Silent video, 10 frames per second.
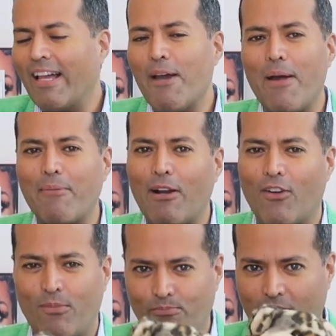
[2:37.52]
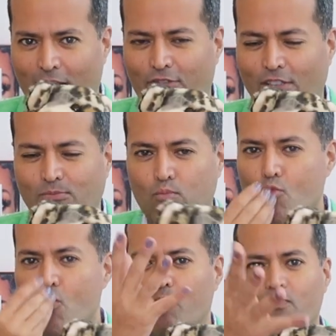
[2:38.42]
Qué bárbaro, Helfon.
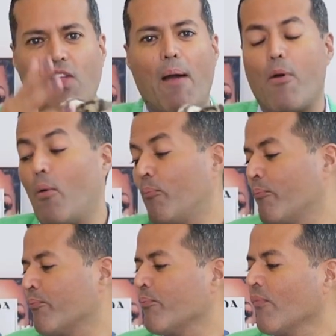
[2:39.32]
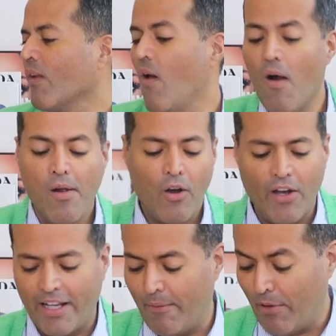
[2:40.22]
Te amo.
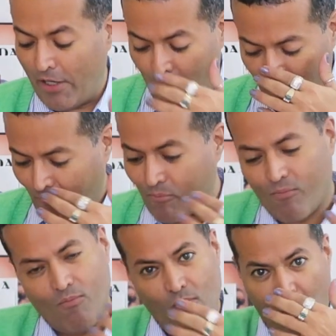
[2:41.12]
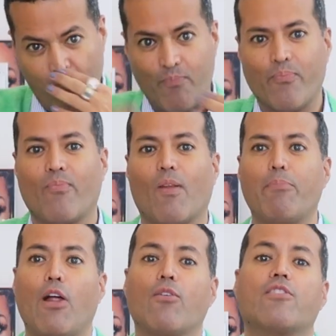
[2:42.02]
Oigan, bueno.
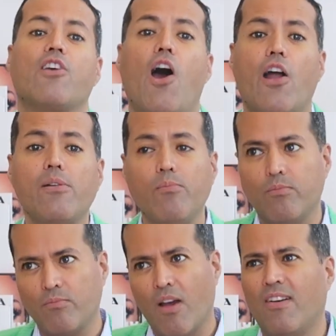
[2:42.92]
Producción.